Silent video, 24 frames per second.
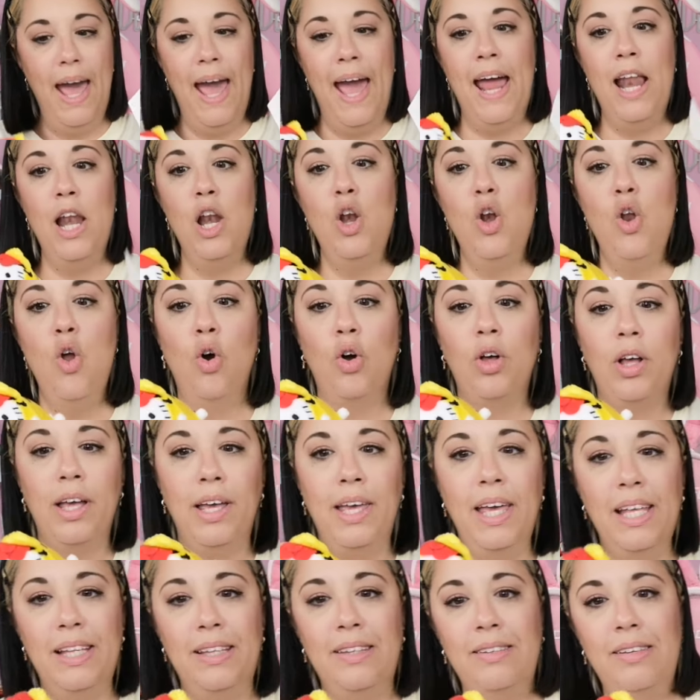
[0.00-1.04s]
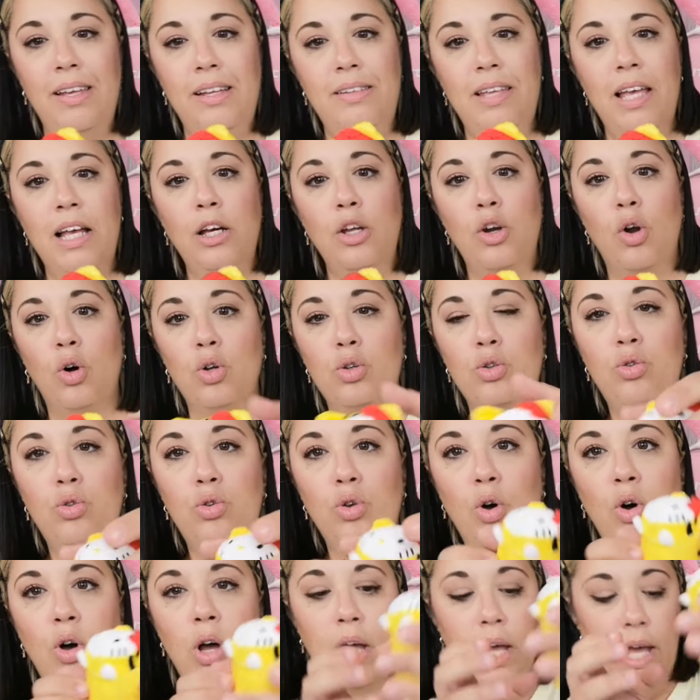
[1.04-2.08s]
Hello Kitty di
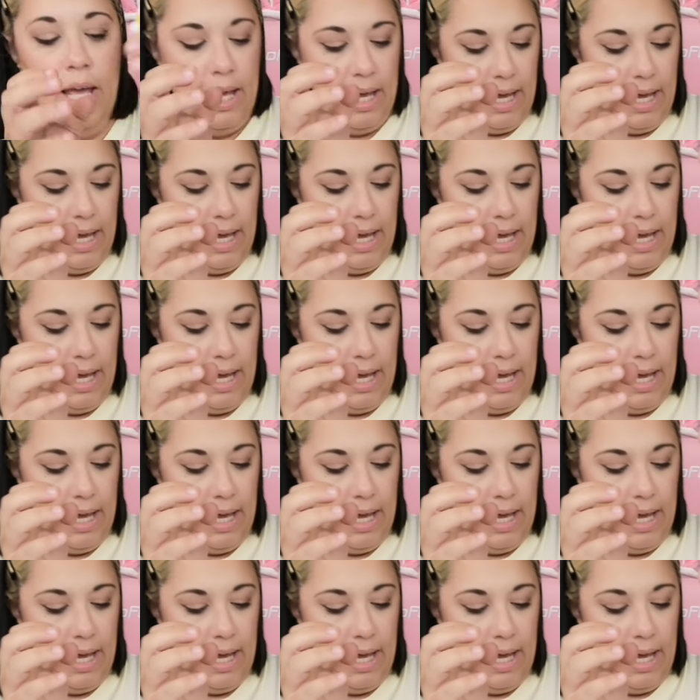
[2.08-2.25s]
grotto.